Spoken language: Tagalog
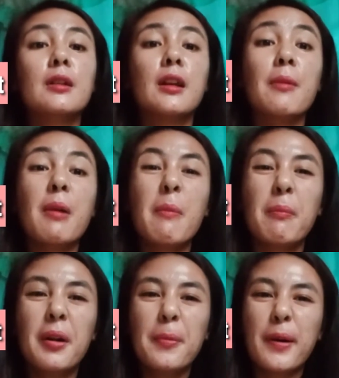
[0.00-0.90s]

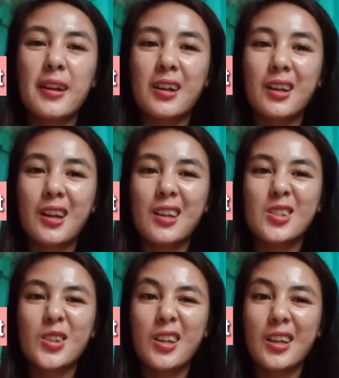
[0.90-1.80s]
remember, parang
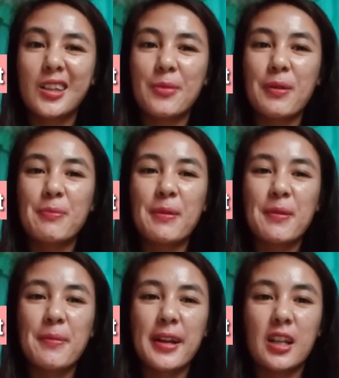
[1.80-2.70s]
relasyon lang yung
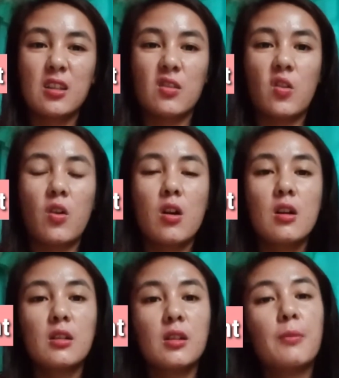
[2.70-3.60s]
pagpapapayat, no?
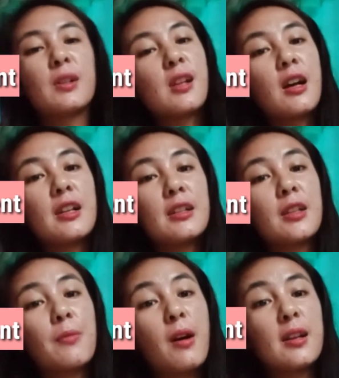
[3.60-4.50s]
Diba, sa,
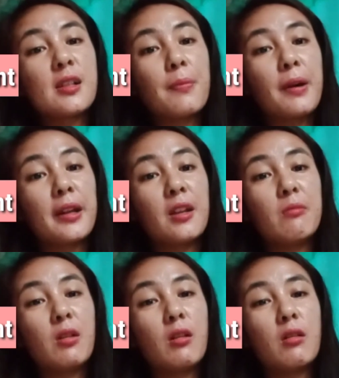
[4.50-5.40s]
diba nga sa
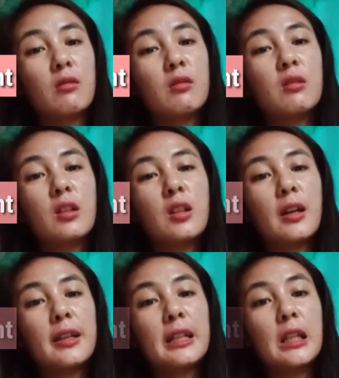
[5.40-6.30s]
pag-ibig, hindi,
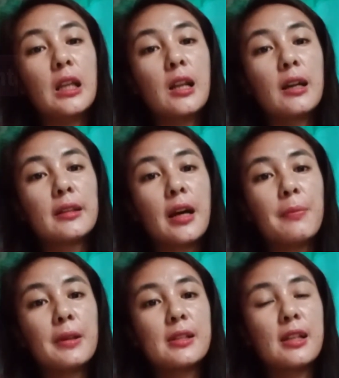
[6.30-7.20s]
da, hindi lang
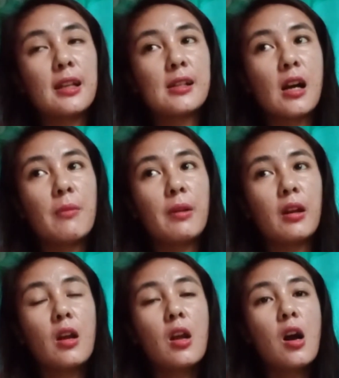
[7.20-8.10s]
dapat sinasabing,
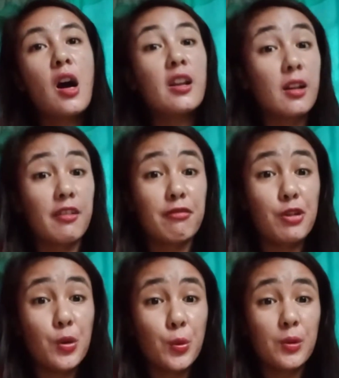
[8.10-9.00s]
I love
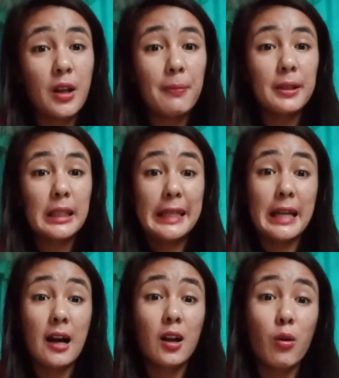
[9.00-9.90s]
you. Dapat
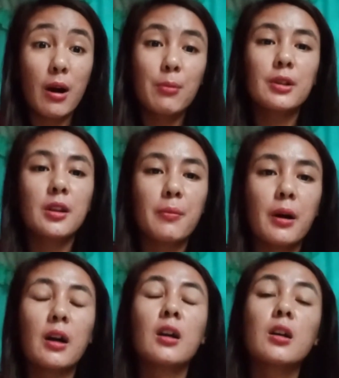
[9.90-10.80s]
ginagawa mo,
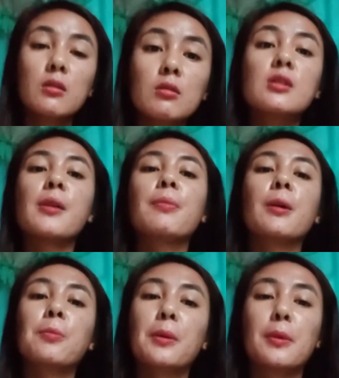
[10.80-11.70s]
diba? Ganon sa
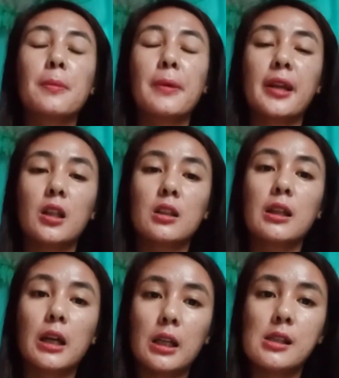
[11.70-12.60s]
pagpapapayat,
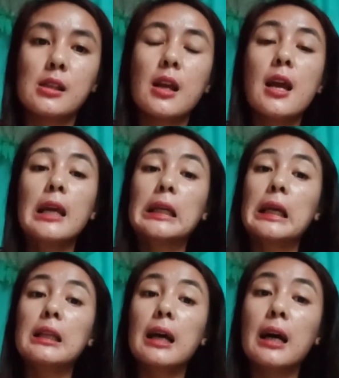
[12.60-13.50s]
guys.
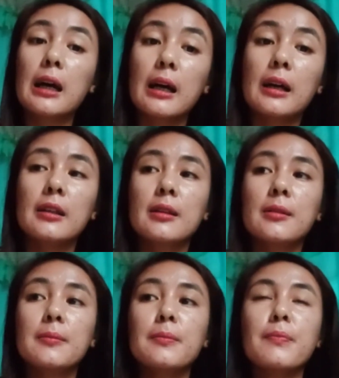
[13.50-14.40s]
Kailangan,
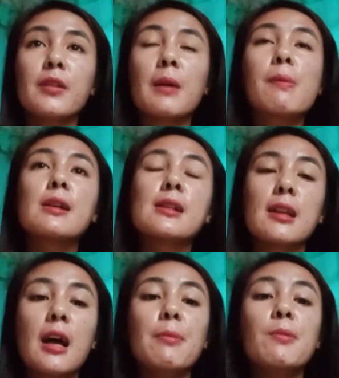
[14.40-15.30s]
kapag
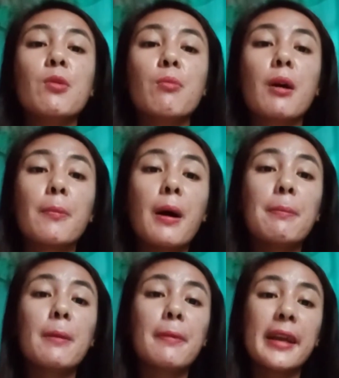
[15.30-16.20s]
sinabi mo
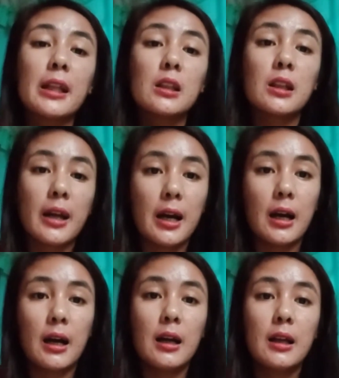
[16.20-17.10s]
magpapapayat
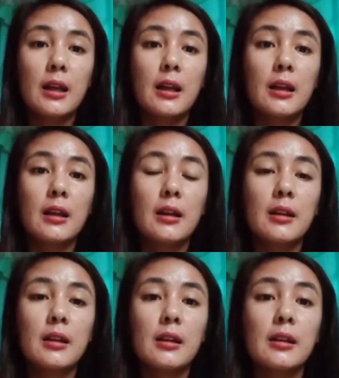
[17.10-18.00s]
ka,
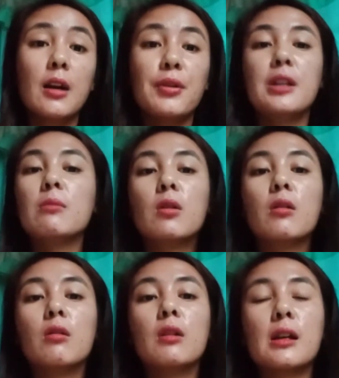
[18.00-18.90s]
gawin
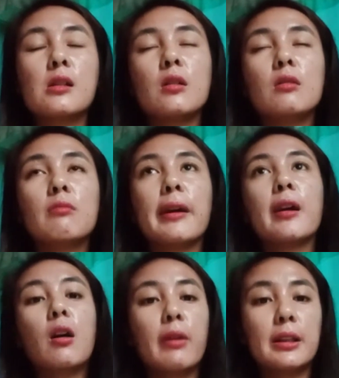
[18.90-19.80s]
mo, as in may
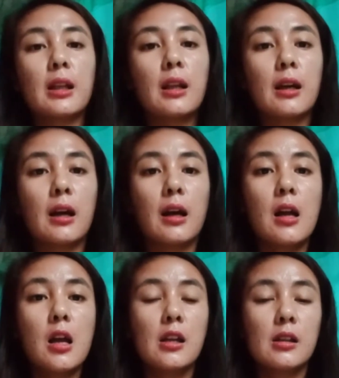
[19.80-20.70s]
gawa talaga.
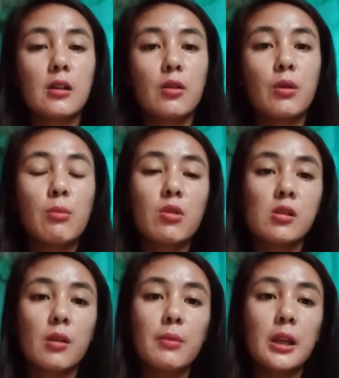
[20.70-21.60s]
Huwag mong
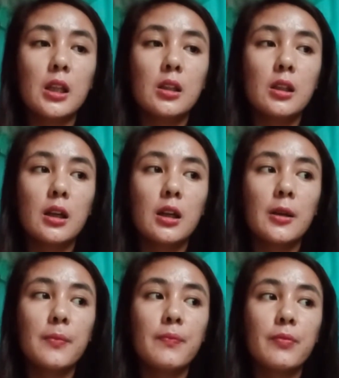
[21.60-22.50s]
sabihin na
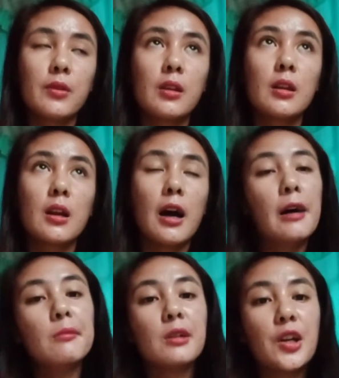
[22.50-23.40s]

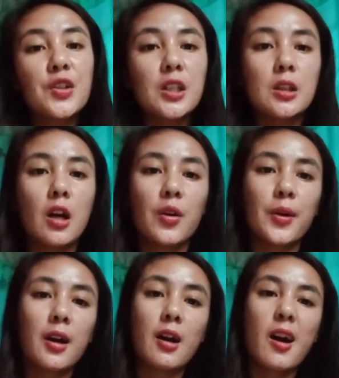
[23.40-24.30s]
am, ngayon hindi ako
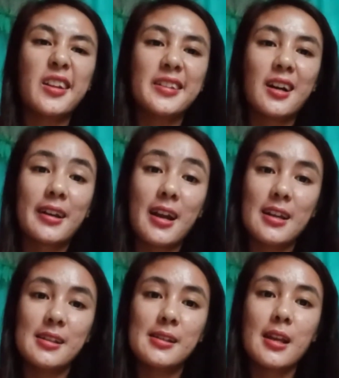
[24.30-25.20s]
kakain ng
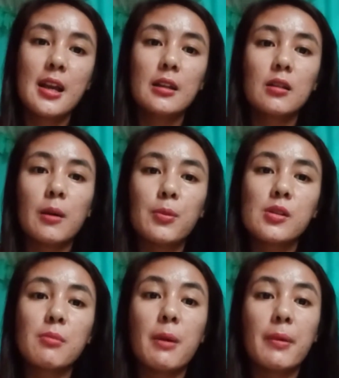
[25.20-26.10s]
rice. Tapos
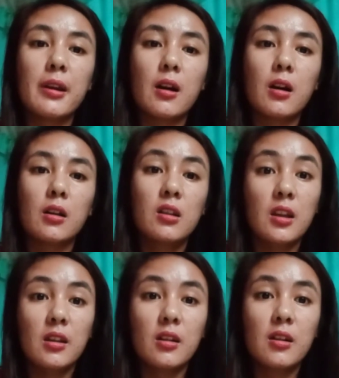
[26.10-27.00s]
mamayang
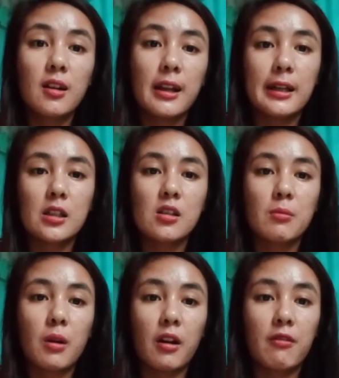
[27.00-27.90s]
dinner, lunch,
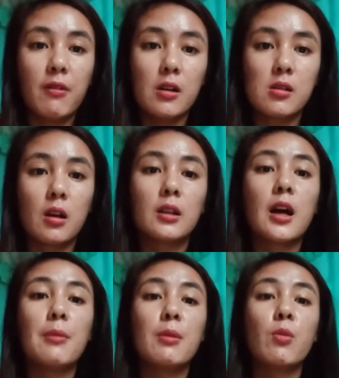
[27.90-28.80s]
breakfast, ang
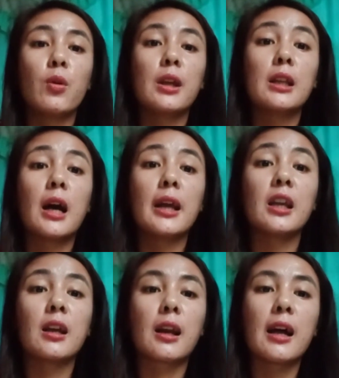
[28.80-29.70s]
dami mong kinaing
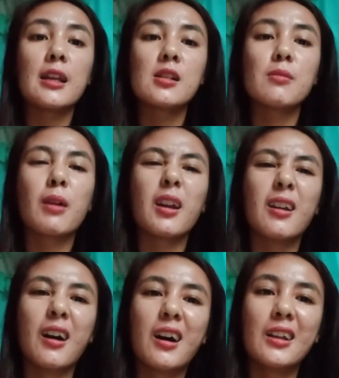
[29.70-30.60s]
rice, my
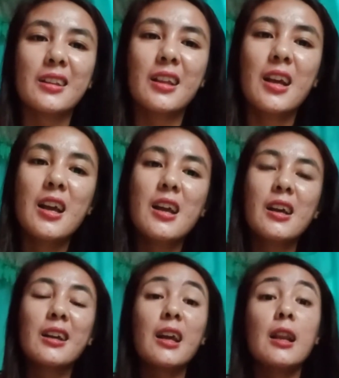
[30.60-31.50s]
God.
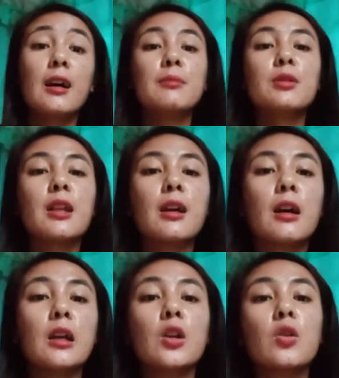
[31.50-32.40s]
Kailangan mo
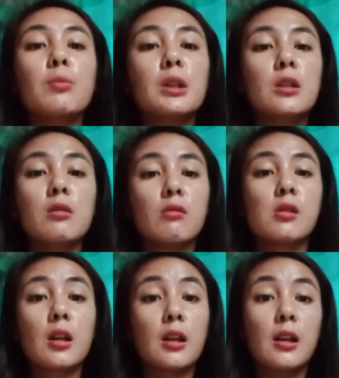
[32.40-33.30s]
talagang i-commit yung
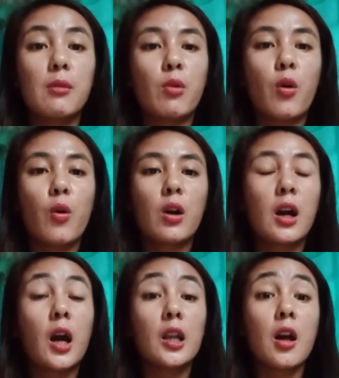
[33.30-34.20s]
sarili mo,
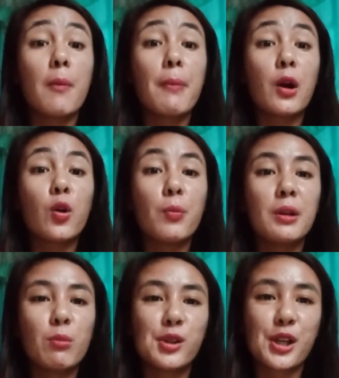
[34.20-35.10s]
kagaya ng
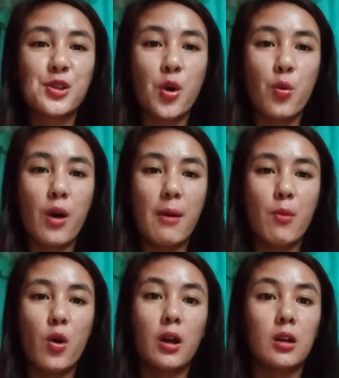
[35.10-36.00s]
pag-commit mo sa jowa
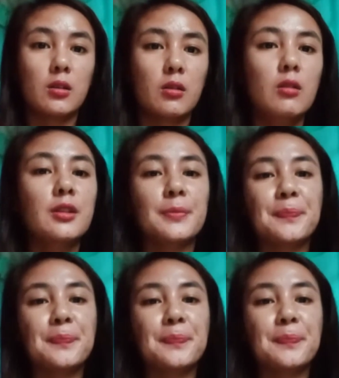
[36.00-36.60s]
mo, ganon.